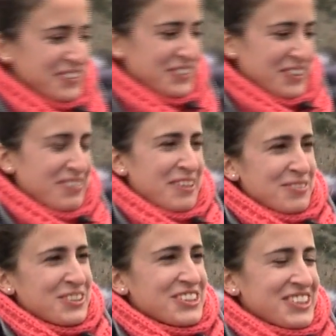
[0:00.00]
Bueno,
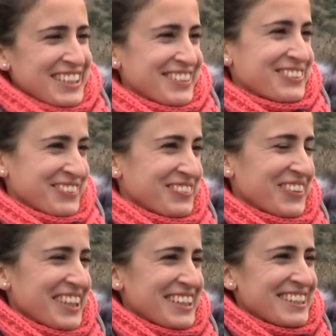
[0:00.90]
hablamos, eh, como
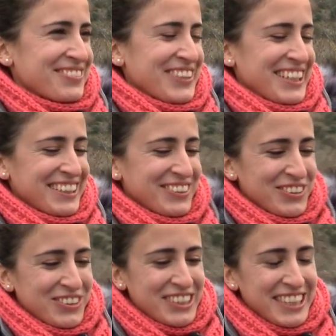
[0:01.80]
dices bien,
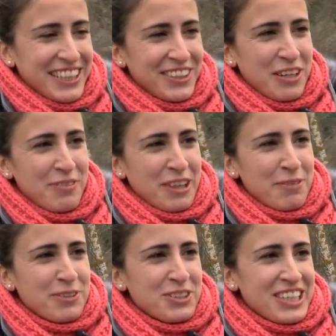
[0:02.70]
con Sergio a
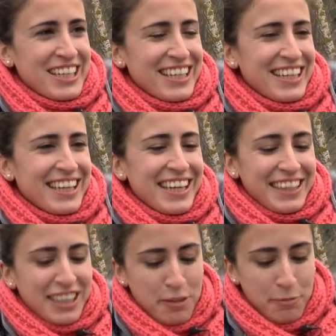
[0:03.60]
principios de,
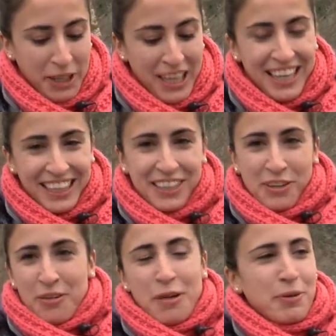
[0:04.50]
de temporada, que
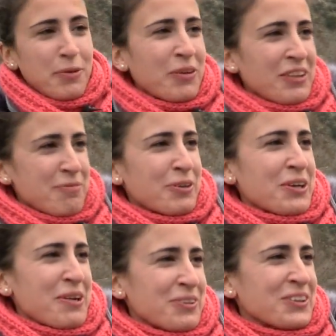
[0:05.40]
no había probado tampoco
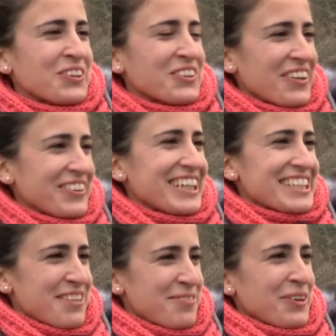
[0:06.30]
la moto todavía,
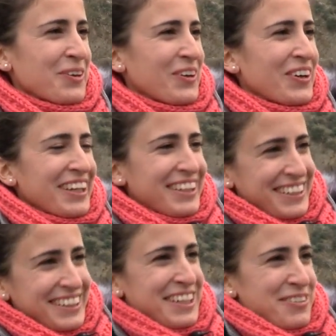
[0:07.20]
está un poco
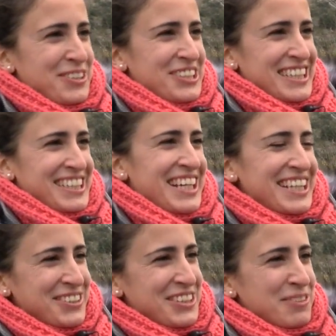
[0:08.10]
nerviosa, estaban
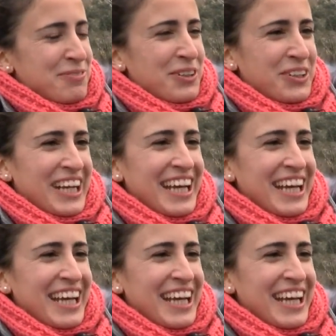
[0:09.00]
las cosas un poco en el